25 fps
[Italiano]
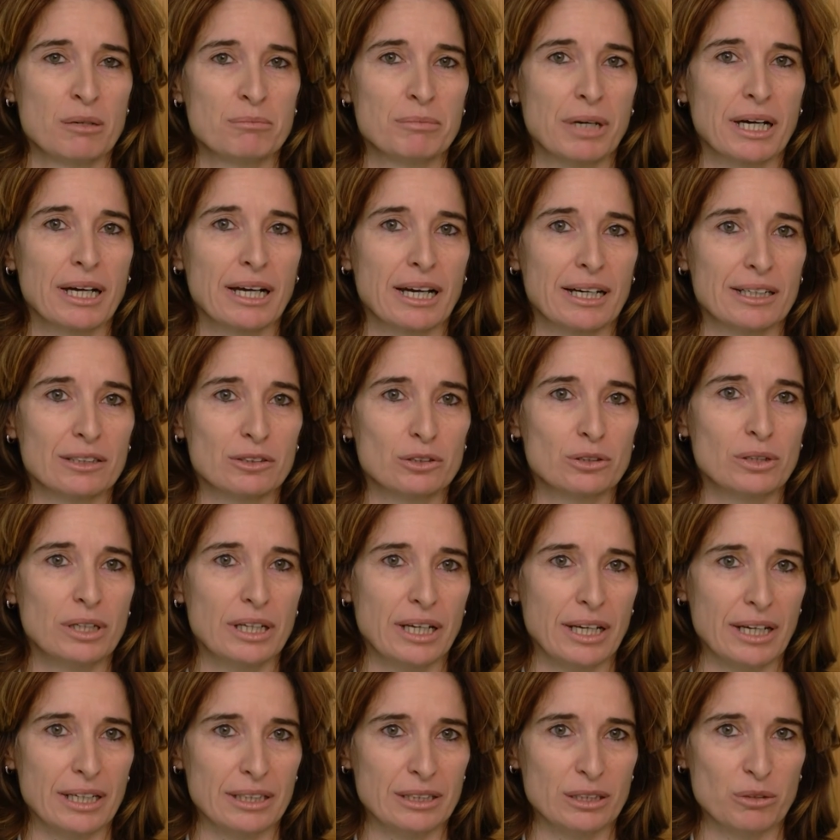mancando
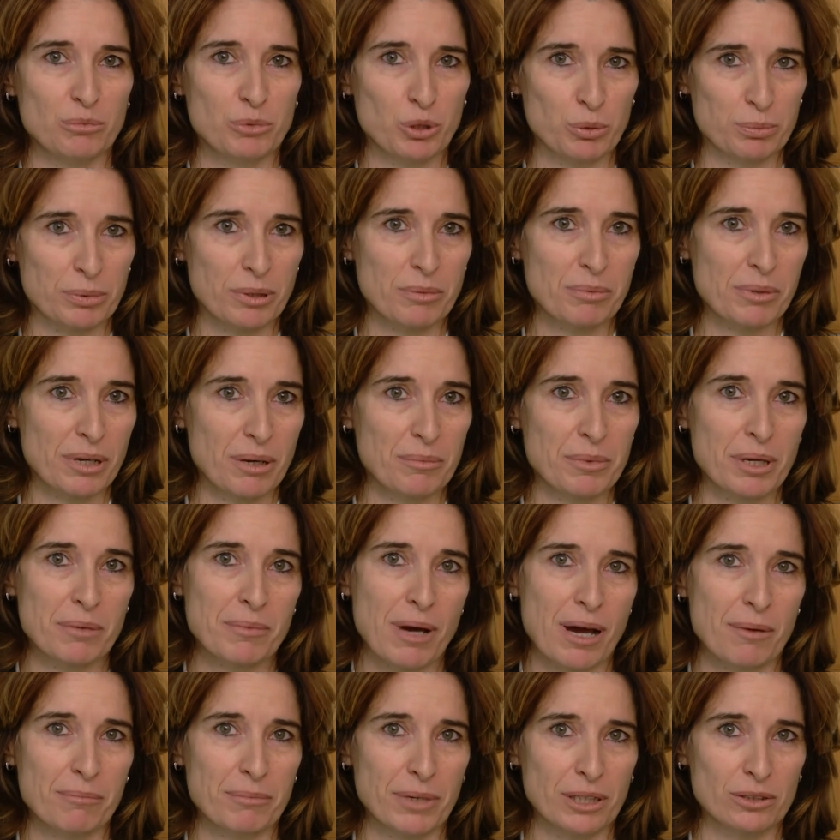lei, mio papà e mia
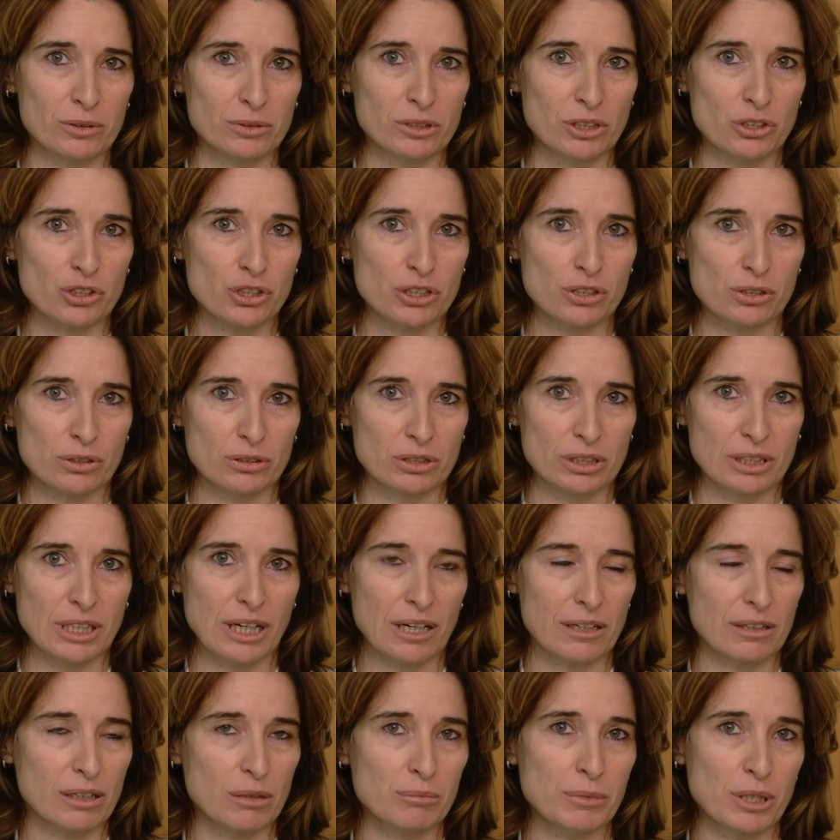mamma hanno deciso di
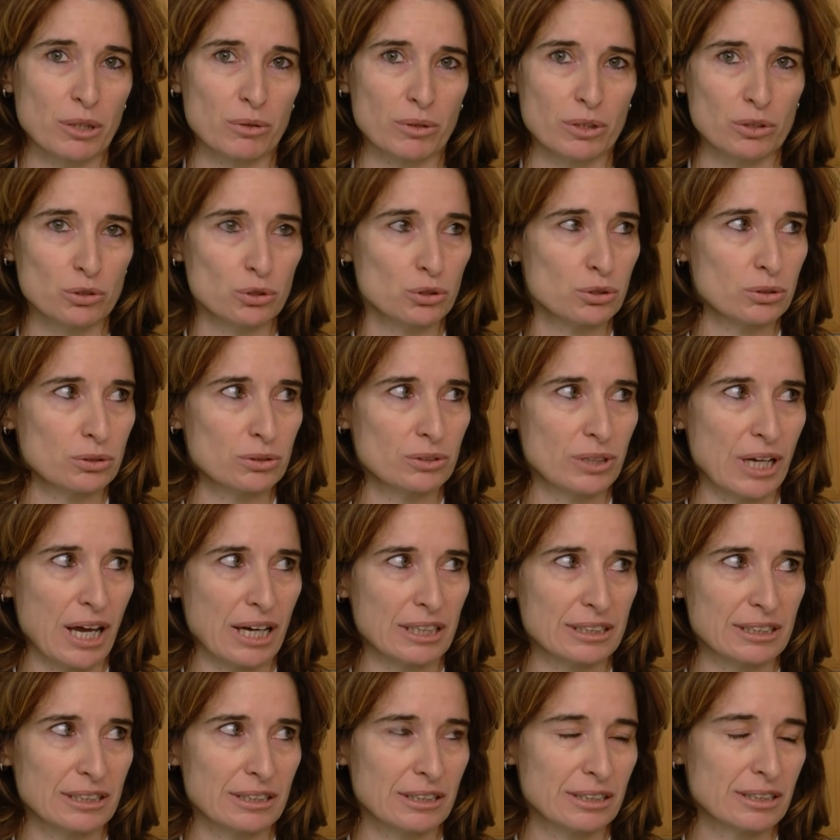darla a me quando sono
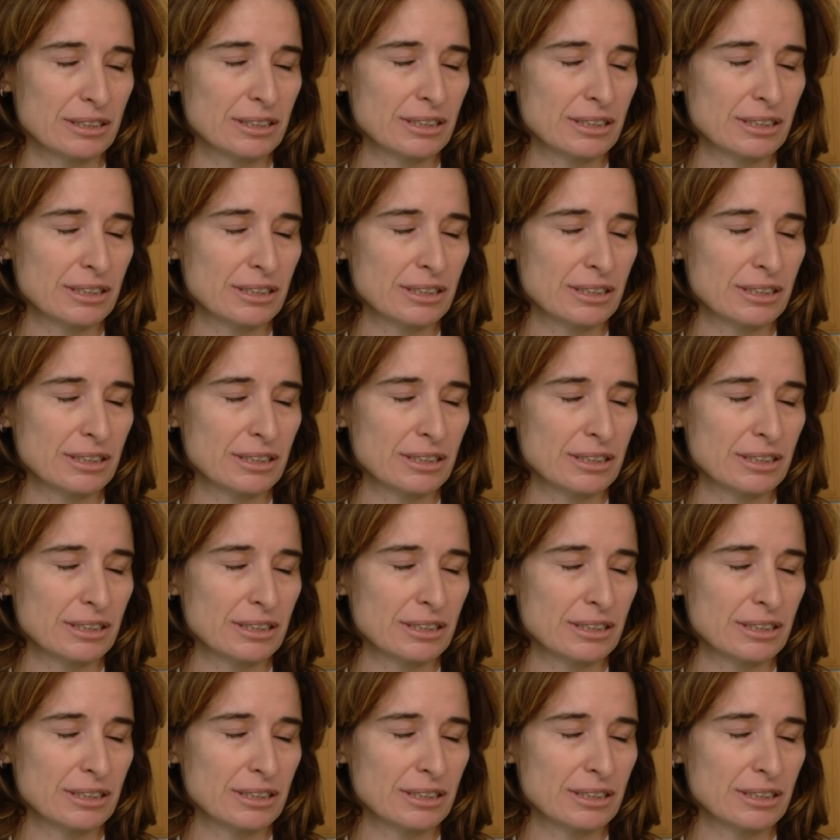nata.